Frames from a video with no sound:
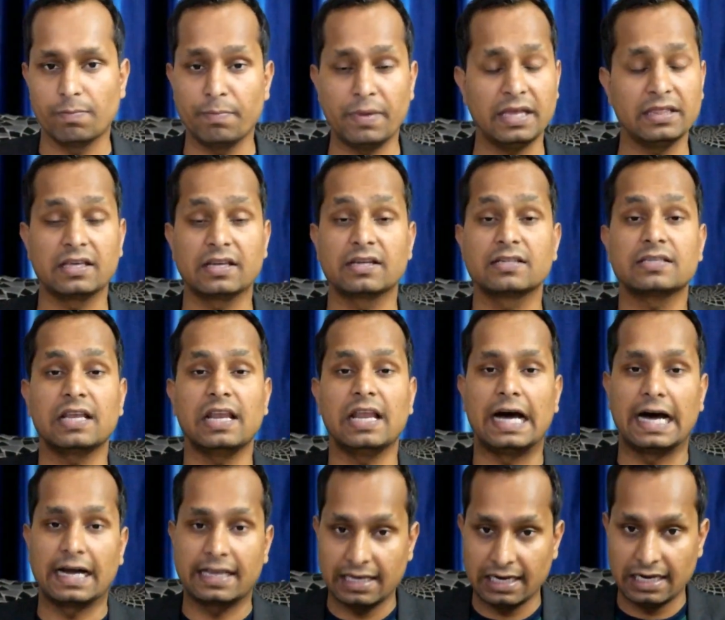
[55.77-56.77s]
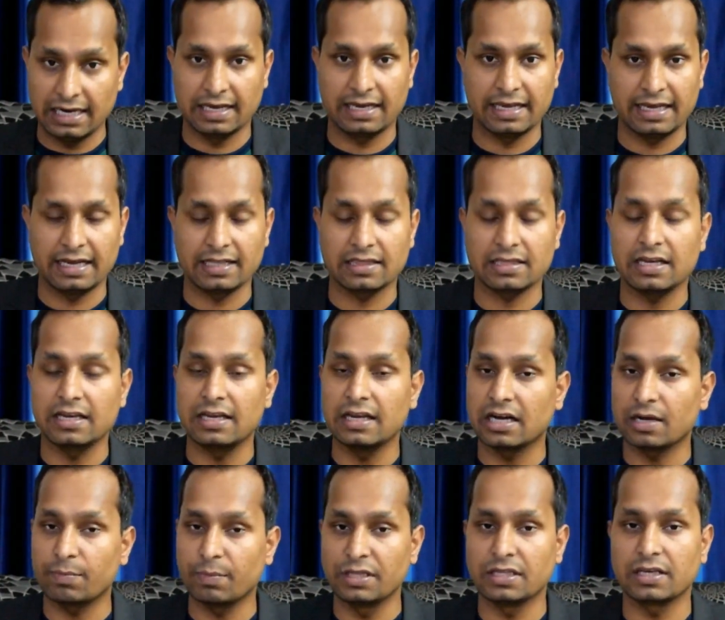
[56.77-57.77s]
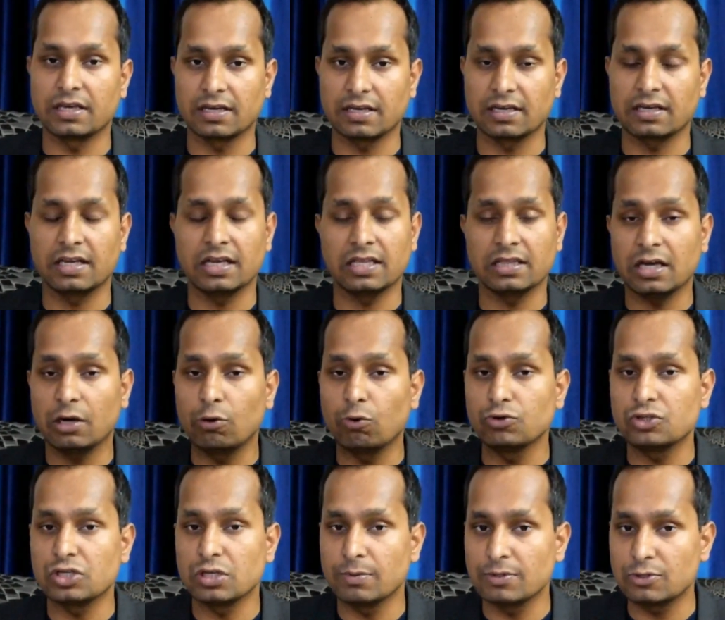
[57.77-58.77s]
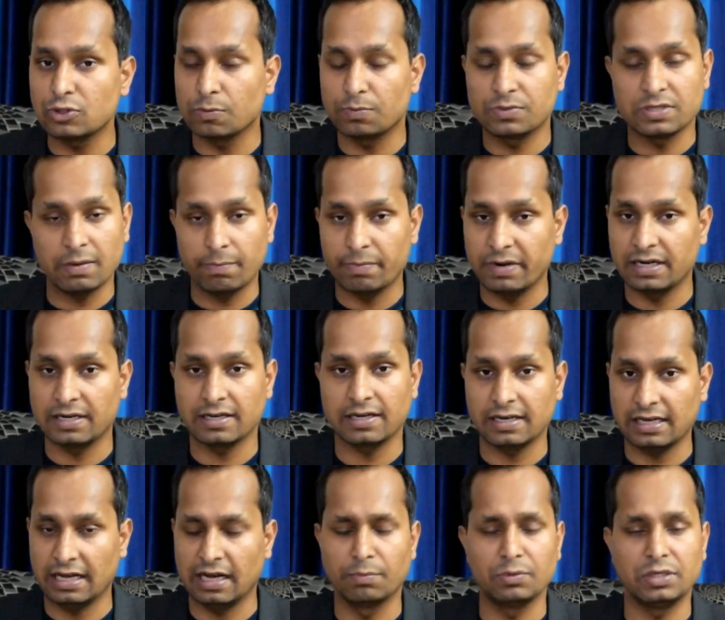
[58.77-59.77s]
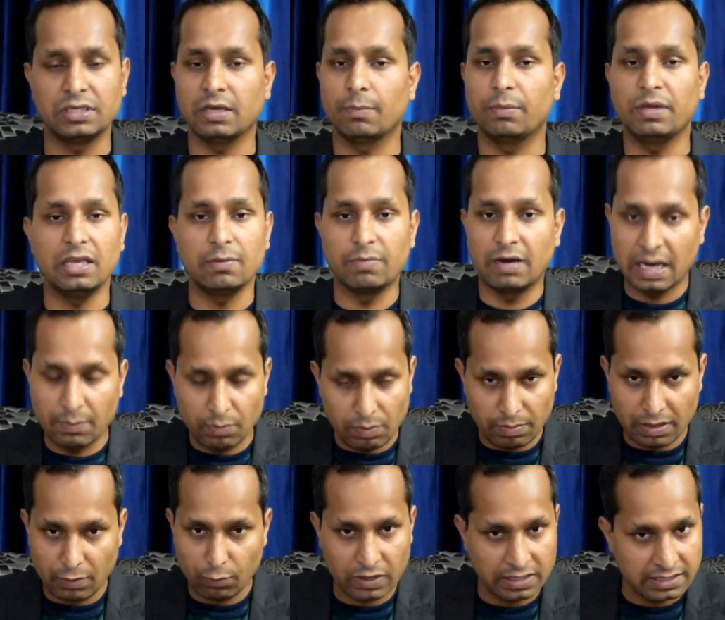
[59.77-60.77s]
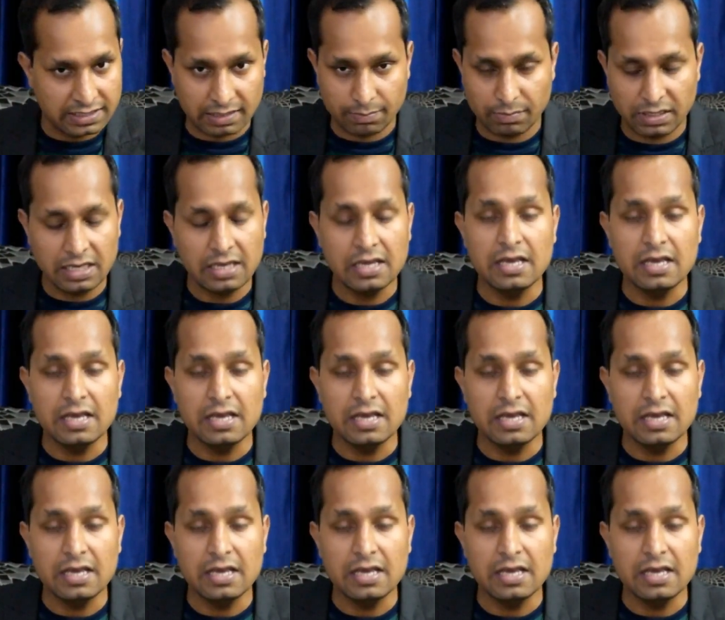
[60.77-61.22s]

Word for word: मैं दरअसल अकेले गया था नाक बंद करके गया था कोचिंग में चुपचाप बैठकर काम किया भीड़ भाड़ में मैं वैसे भी